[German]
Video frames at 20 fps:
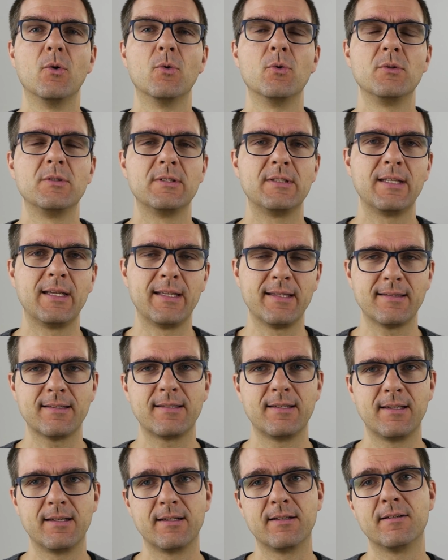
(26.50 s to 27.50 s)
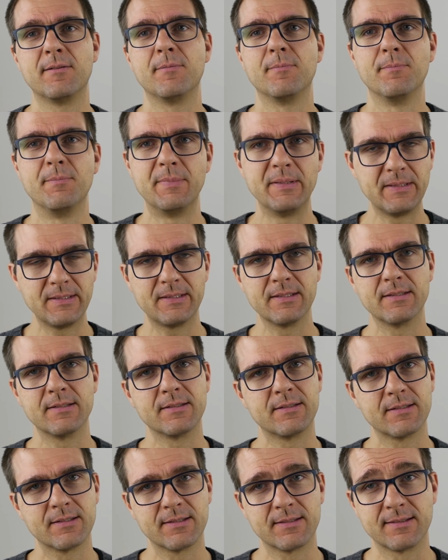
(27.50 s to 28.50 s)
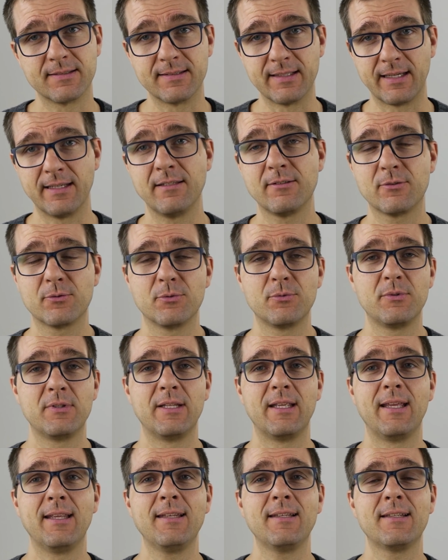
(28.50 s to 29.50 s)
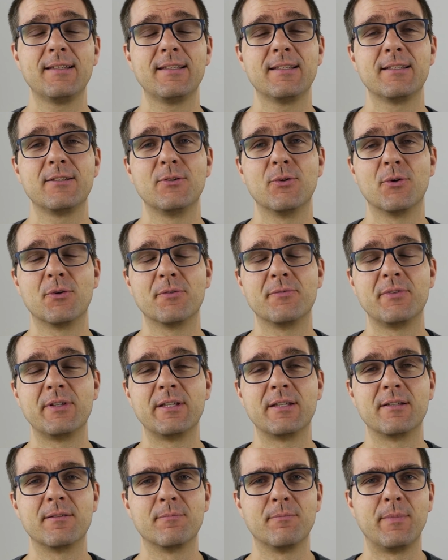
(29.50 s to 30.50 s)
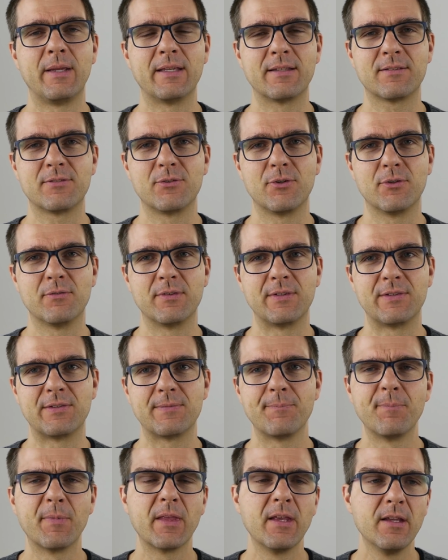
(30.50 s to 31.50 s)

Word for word: und Tesla bietet seinen Kunden endlich in Norwegen mehr Service.